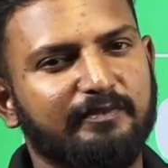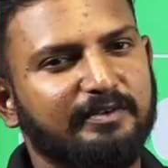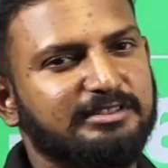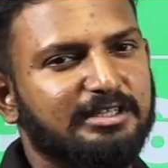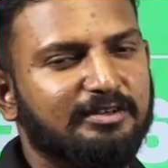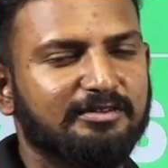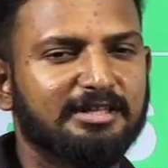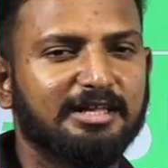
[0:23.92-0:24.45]

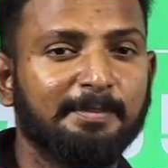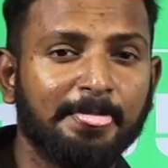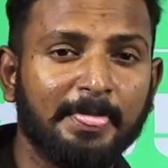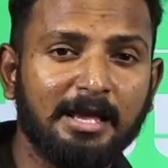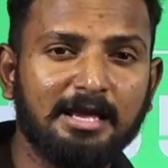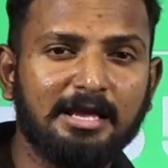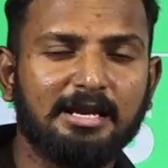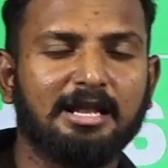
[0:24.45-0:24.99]
ஆஃபீஸர் வந்து
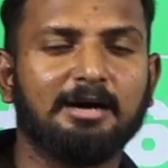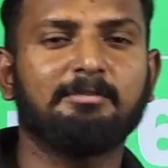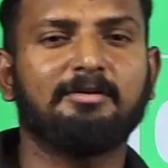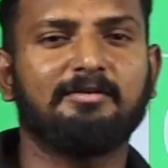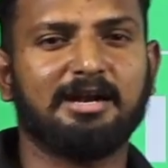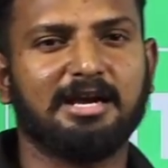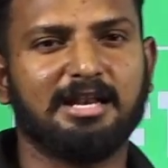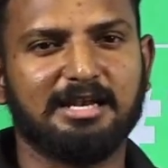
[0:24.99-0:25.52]

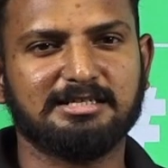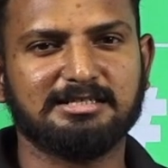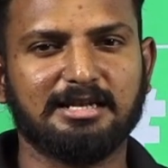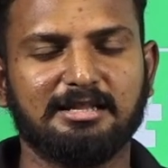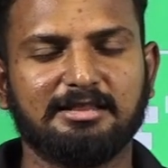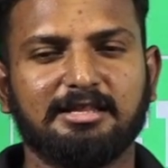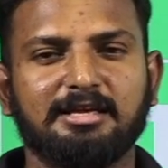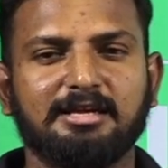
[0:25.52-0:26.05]
நம்ம வரண்ட
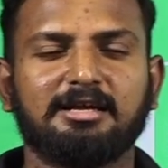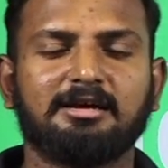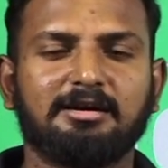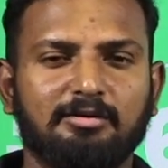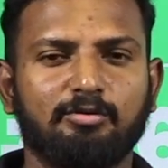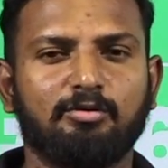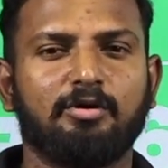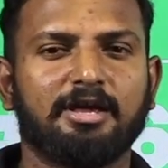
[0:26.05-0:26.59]
ரேஸ்லேருந்து
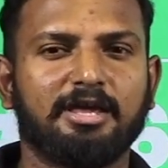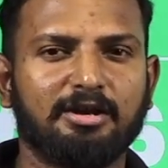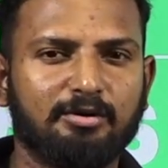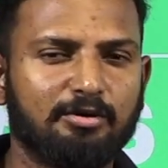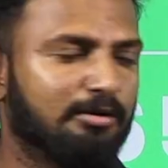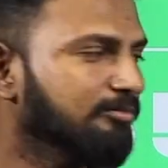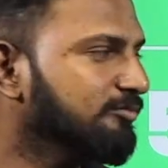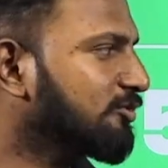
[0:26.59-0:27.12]

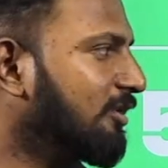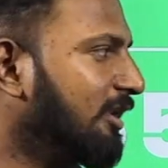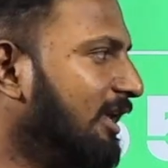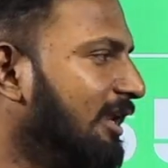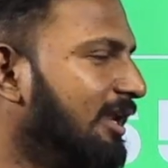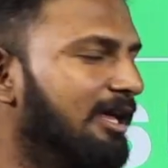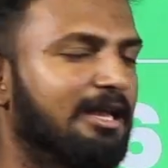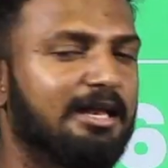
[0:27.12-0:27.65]
உருவாக்கியிருக்கோம் ஸோ
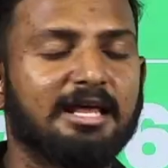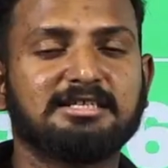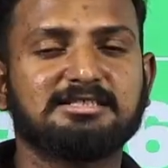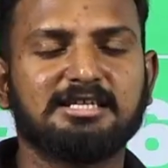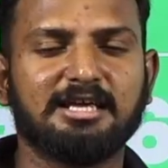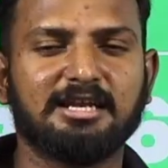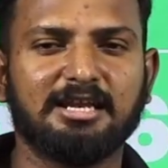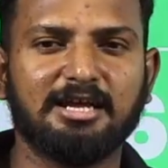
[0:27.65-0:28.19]
நீங்களே
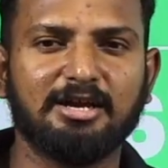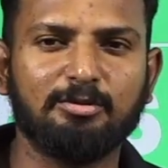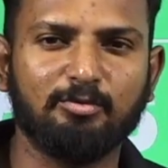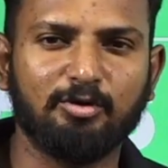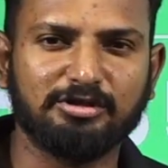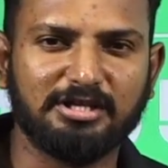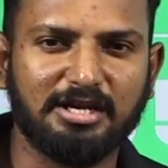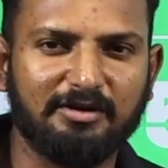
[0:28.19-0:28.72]
நெக்ஸ்ட் இயர்
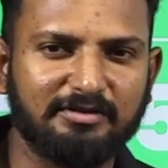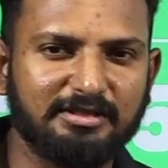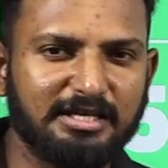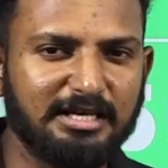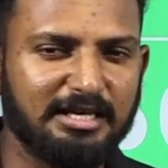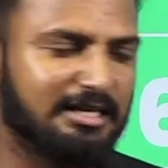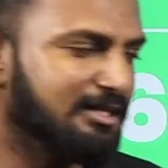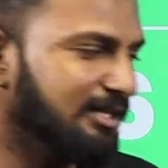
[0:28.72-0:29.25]
நீங்களும் ஒருத்தராக வந்து
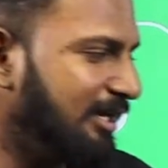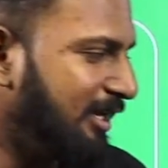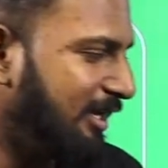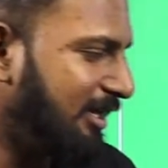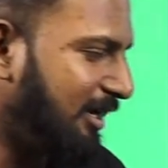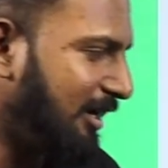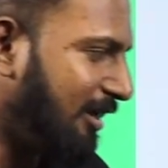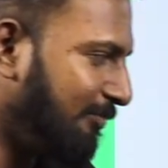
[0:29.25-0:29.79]
இதில்
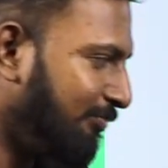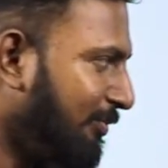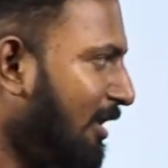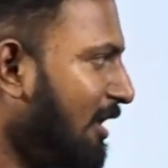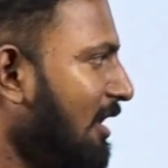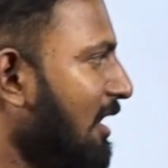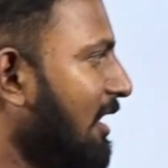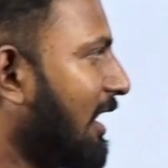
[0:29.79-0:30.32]
இருக்கலாம்
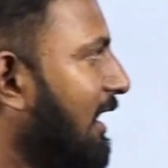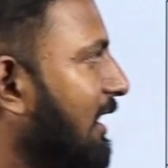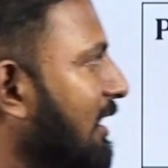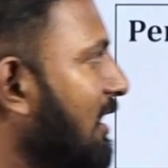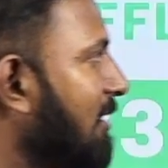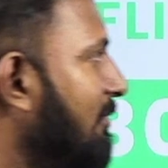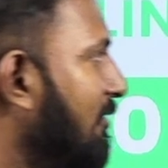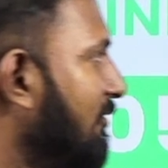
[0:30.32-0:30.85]
ரைட்
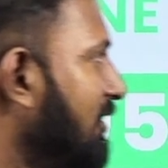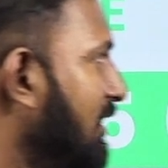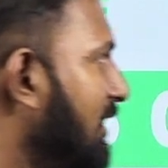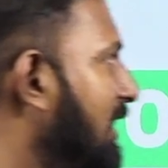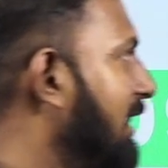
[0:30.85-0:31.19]
நம்ம வந்து